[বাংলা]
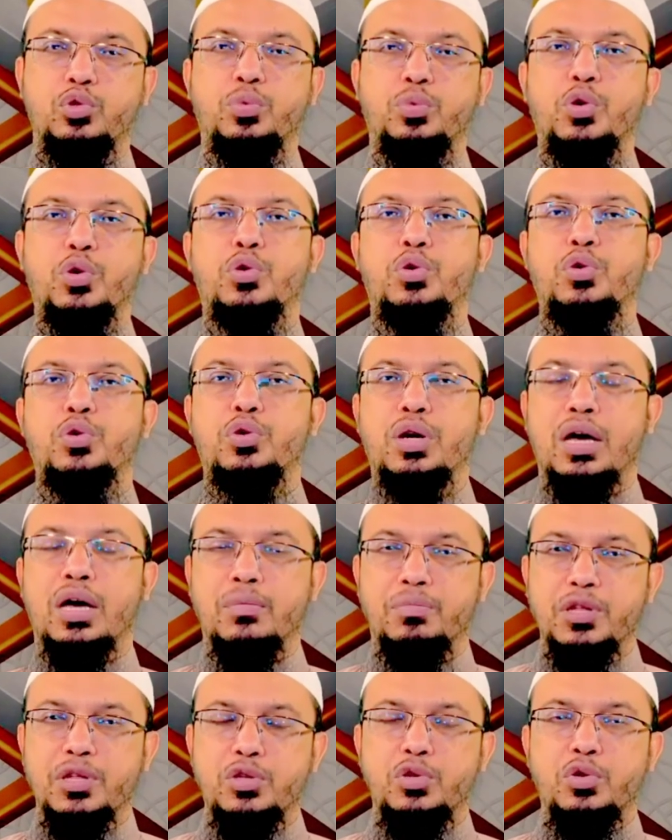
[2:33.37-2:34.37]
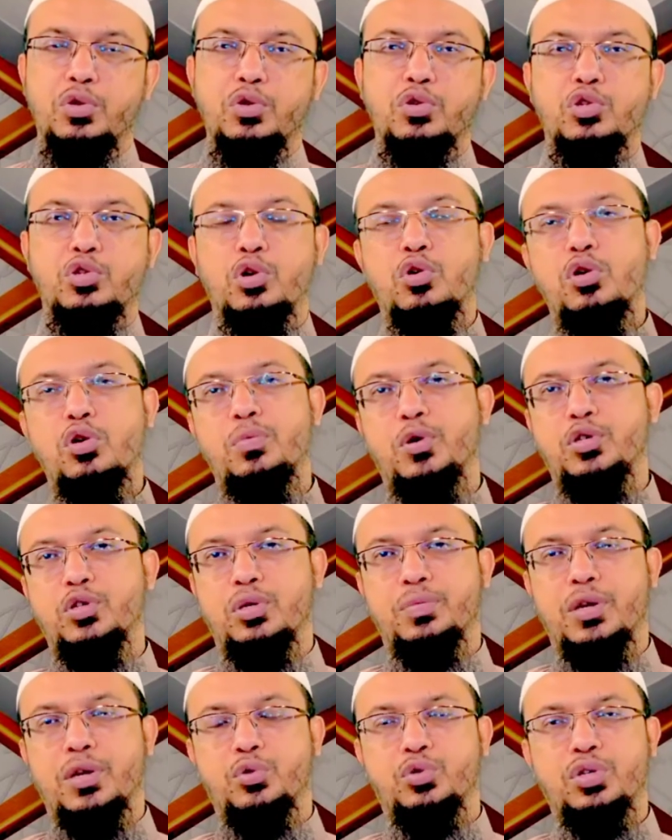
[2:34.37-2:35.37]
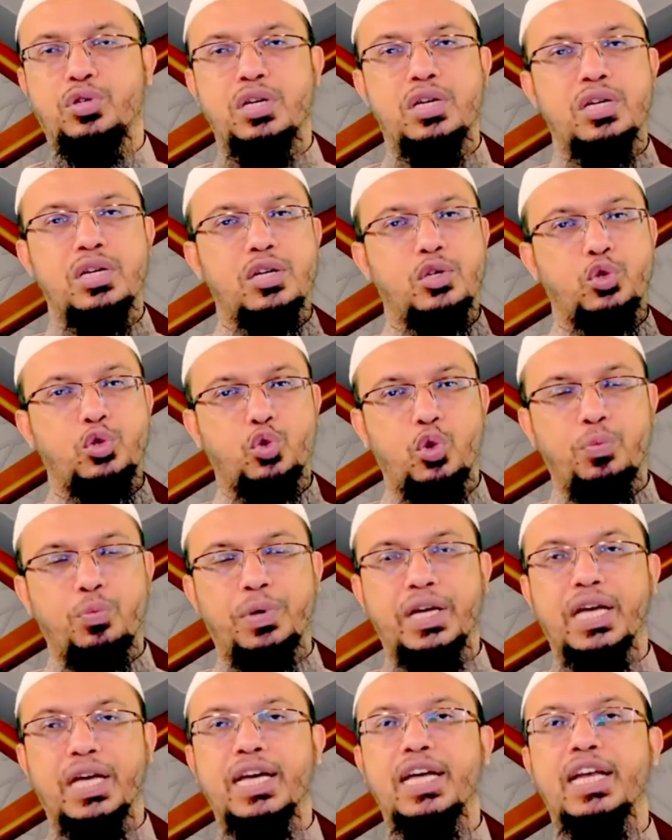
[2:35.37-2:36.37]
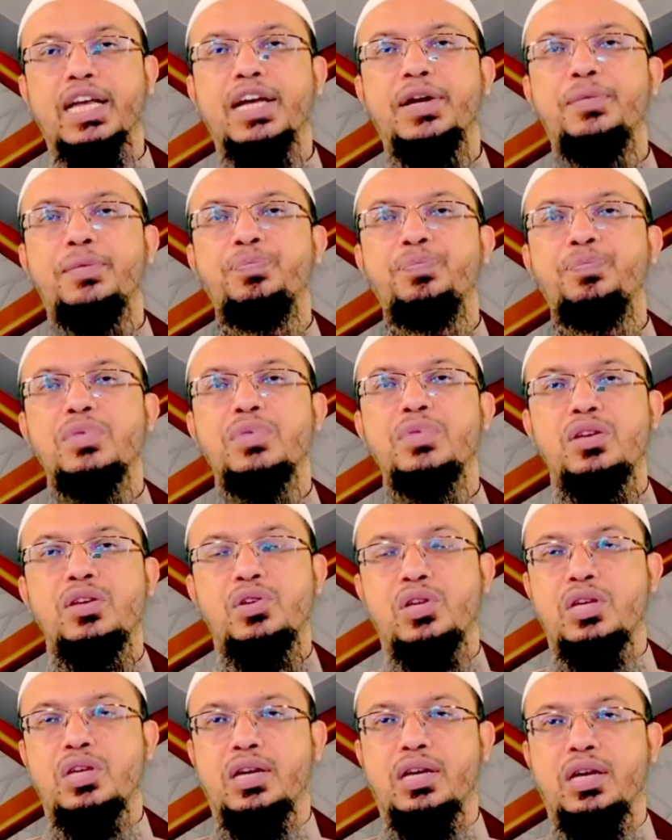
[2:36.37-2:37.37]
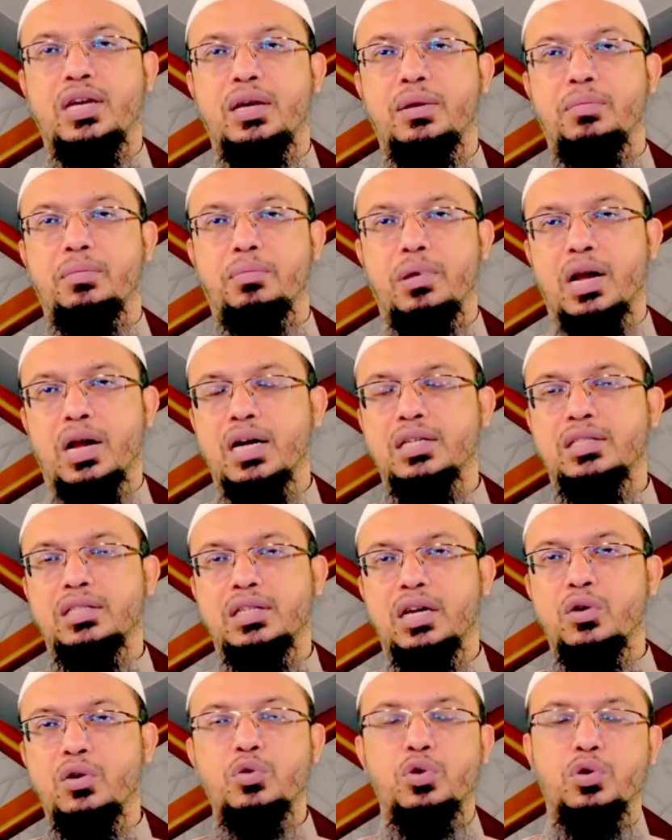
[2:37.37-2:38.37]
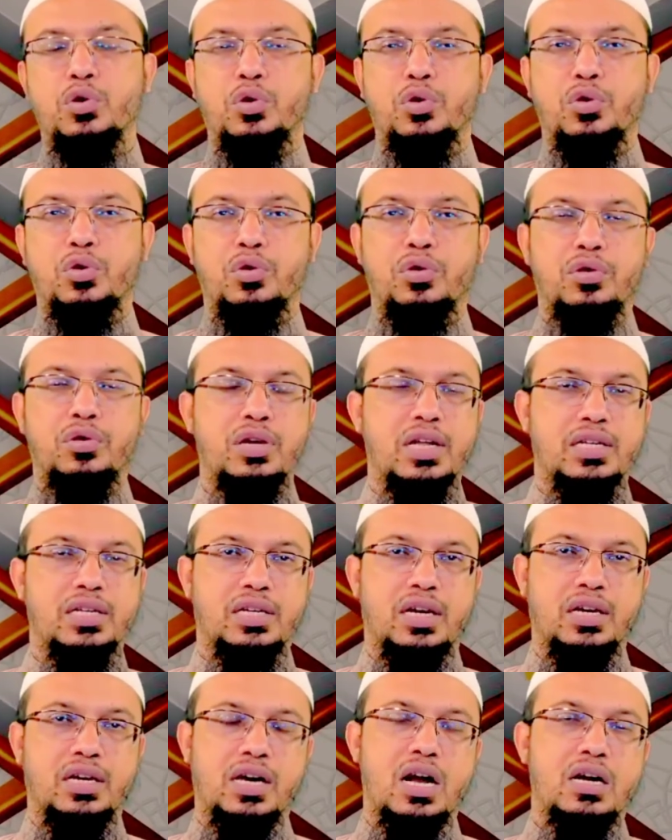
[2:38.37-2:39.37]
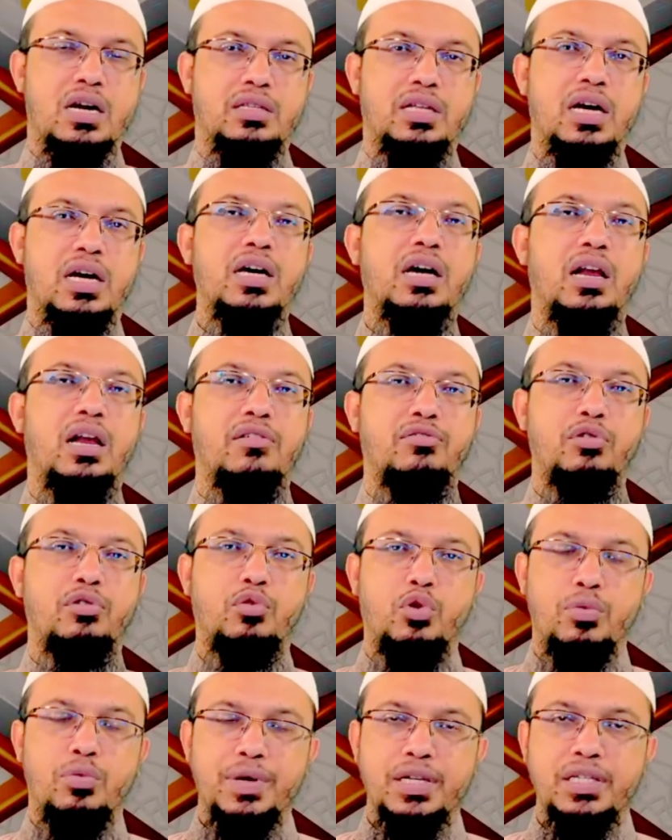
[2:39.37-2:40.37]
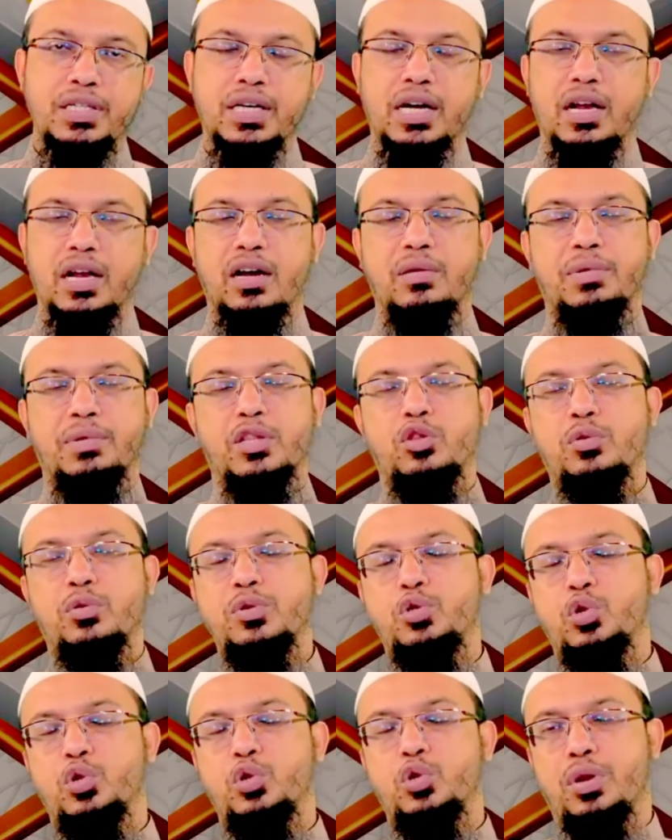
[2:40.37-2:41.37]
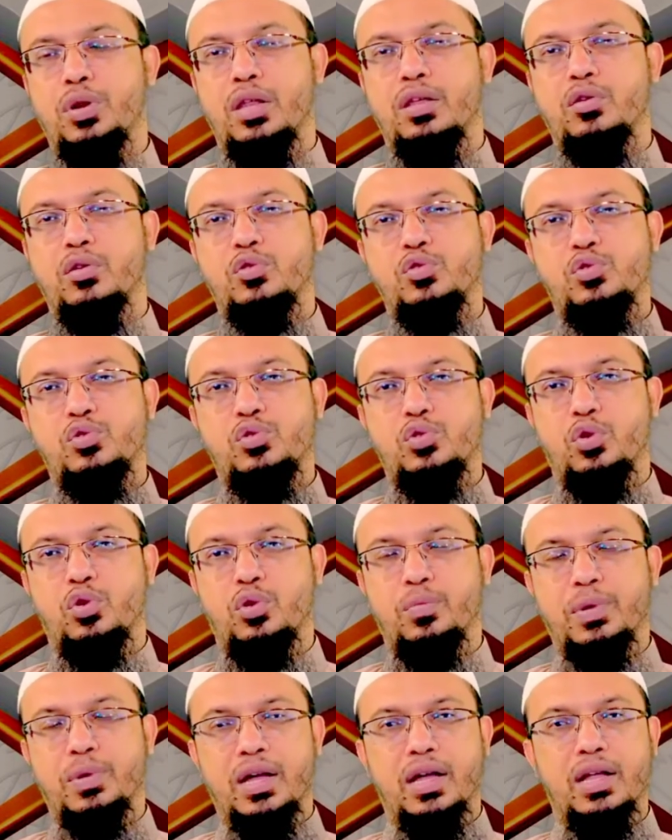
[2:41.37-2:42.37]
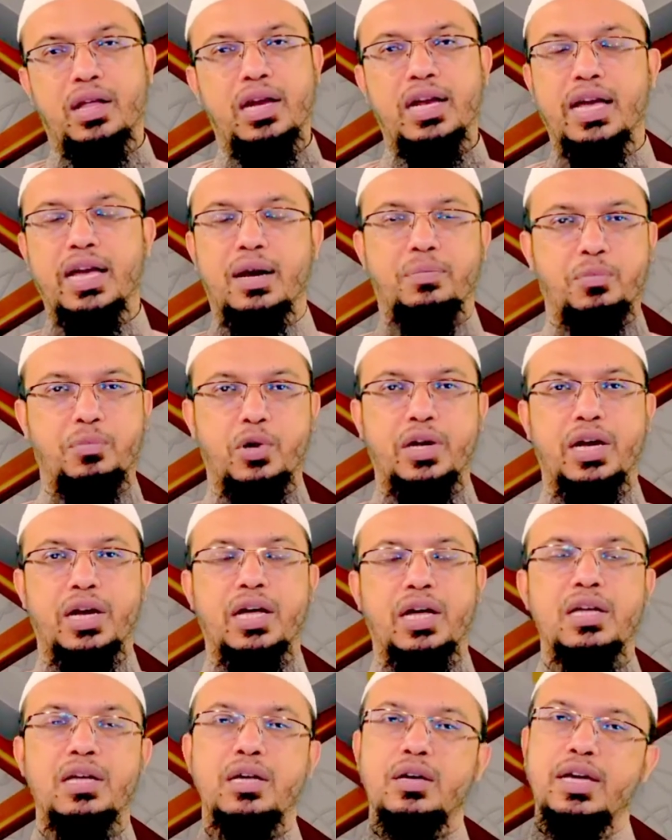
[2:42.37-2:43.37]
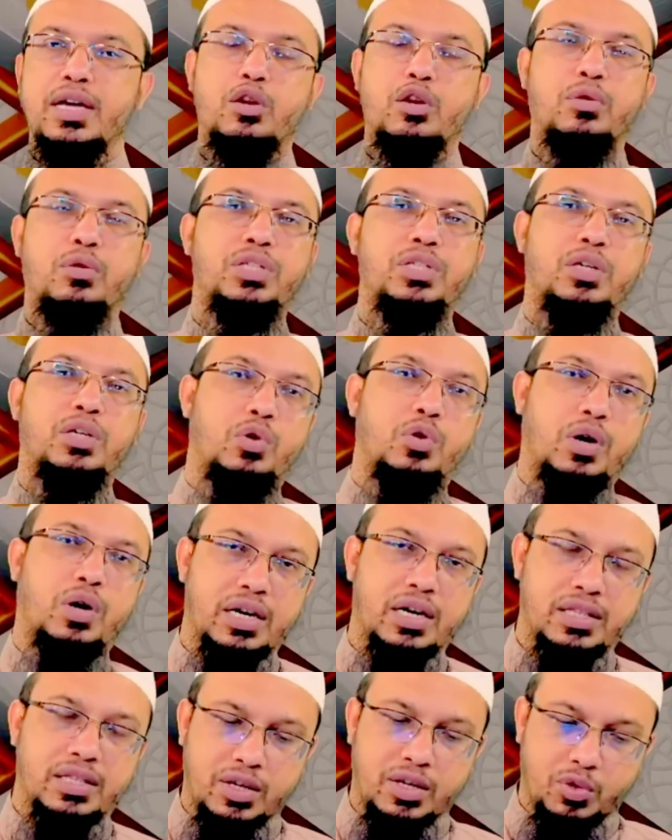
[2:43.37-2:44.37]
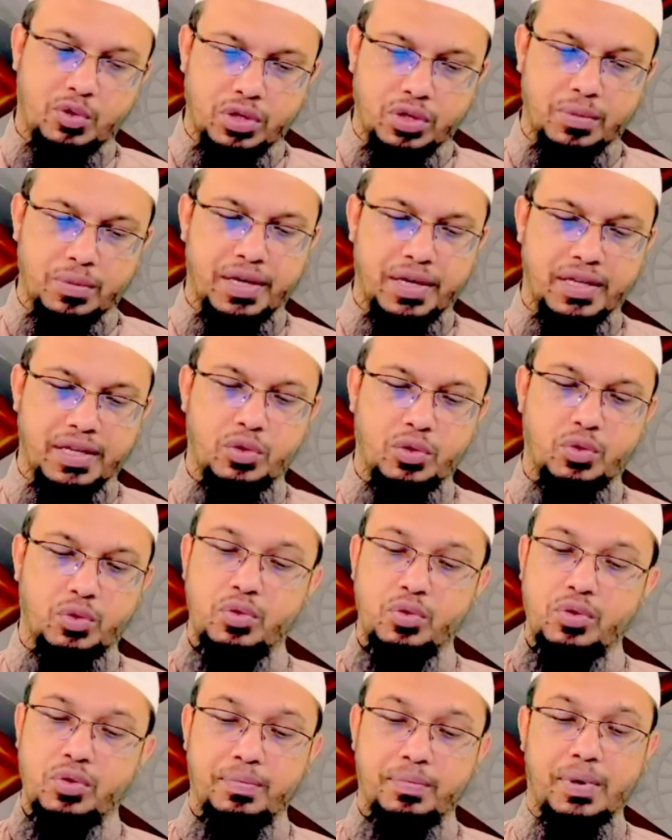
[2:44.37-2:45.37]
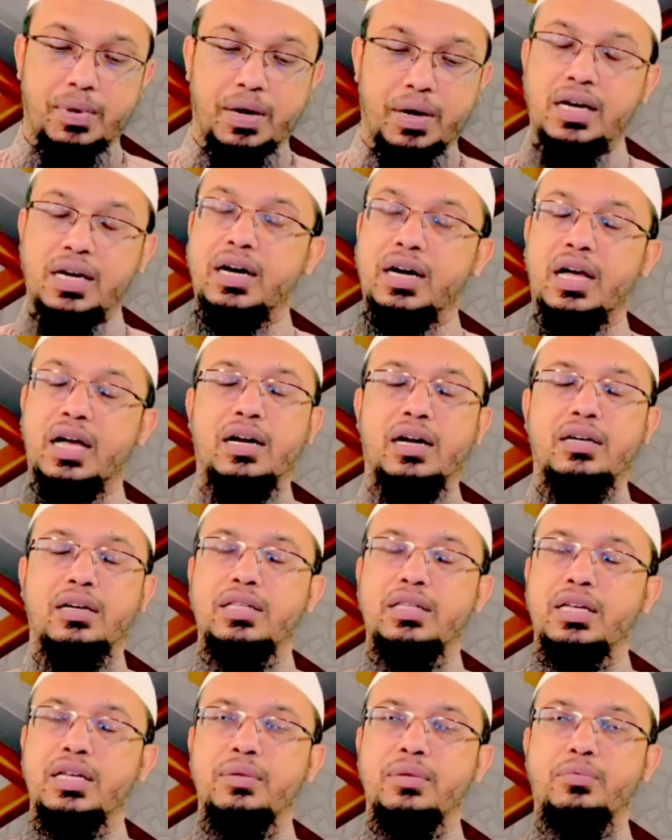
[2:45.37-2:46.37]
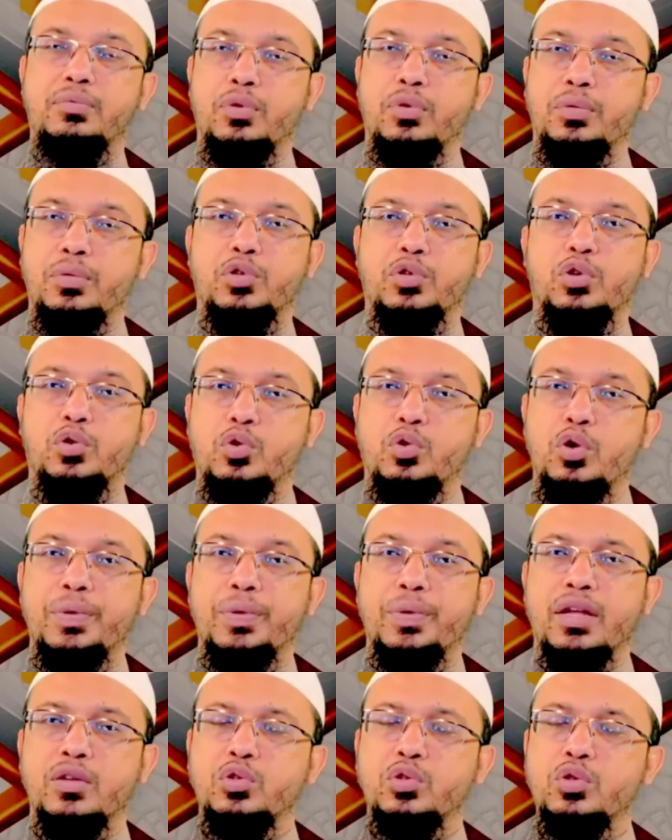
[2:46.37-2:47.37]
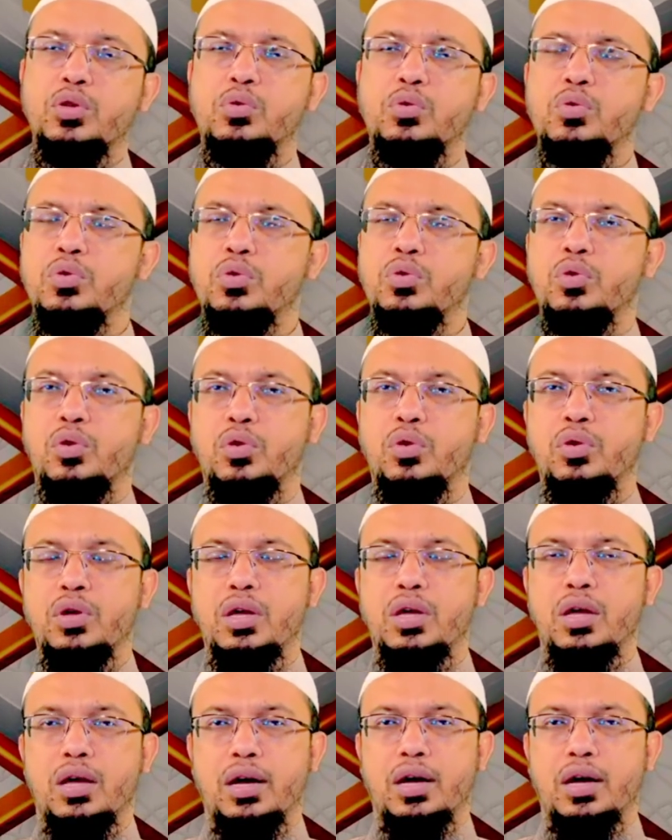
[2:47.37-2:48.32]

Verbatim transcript: যুবক হোক আর বৃদ্ধ হোক সকল বয়সের মানুষ চুল পেকে গেলে সেটাকে ব্ল্যাক ছাড়া অন্য কোনো ন্যাচারাল কালার দ্বারা কালারফুল করবেন যে কালার মাধ্যমে চুল পাড়াতে কোনো স্তর বা লেয়ার পড়ে না এরকম যে কোনো কালার তিনি করতে পারেন কিন্তু ব্ল্যাক কালার দিয়ে পরিবর্তন করবেন না যদিও কোনো কোনো